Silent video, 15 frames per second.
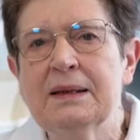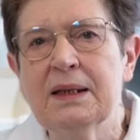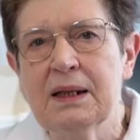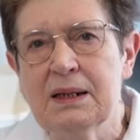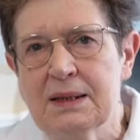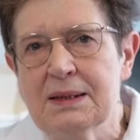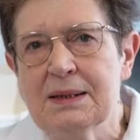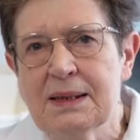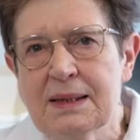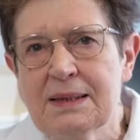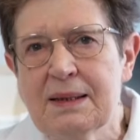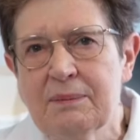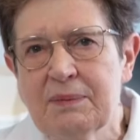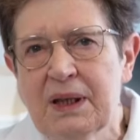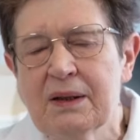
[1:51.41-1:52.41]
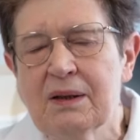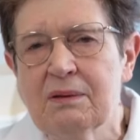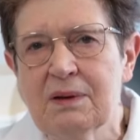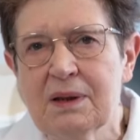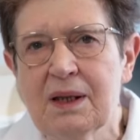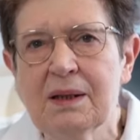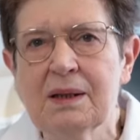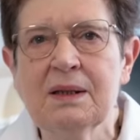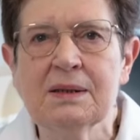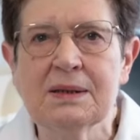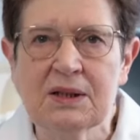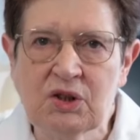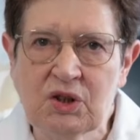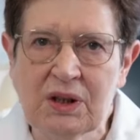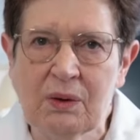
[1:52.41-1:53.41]
dializy następnego dnia
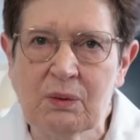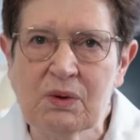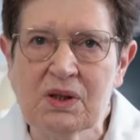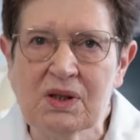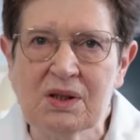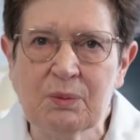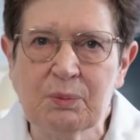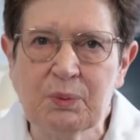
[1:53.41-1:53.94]
zaczynały się z